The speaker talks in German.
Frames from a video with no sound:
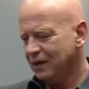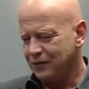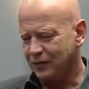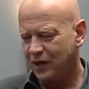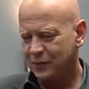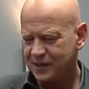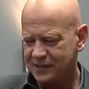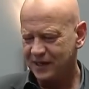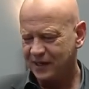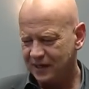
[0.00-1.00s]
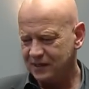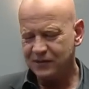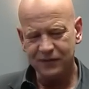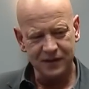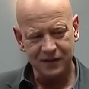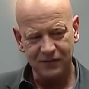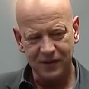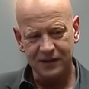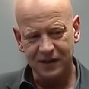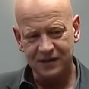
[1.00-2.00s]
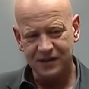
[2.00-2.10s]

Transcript: Du glaubst, dass der Kindsvater vielleicht dahinter